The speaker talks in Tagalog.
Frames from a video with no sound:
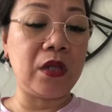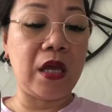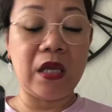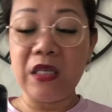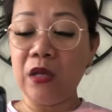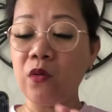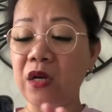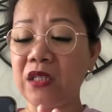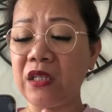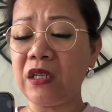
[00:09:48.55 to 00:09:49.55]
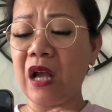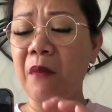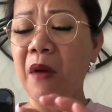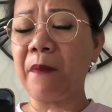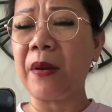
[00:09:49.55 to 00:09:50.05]
Kaya hindi ko kasi ka
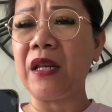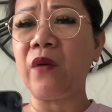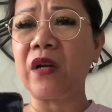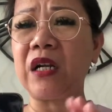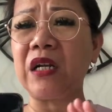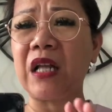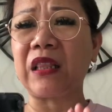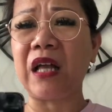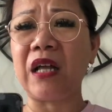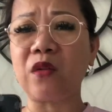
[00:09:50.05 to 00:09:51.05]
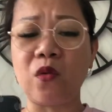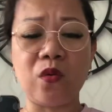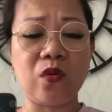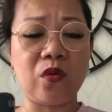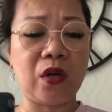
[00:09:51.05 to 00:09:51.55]
mapaliwanag lahat-lahat
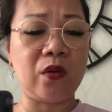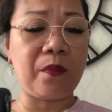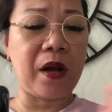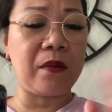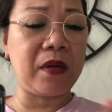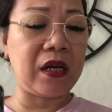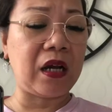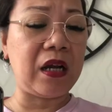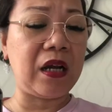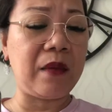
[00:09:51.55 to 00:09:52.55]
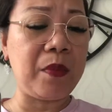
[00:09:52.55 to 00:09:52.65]
kung ano pa ang manakalagay.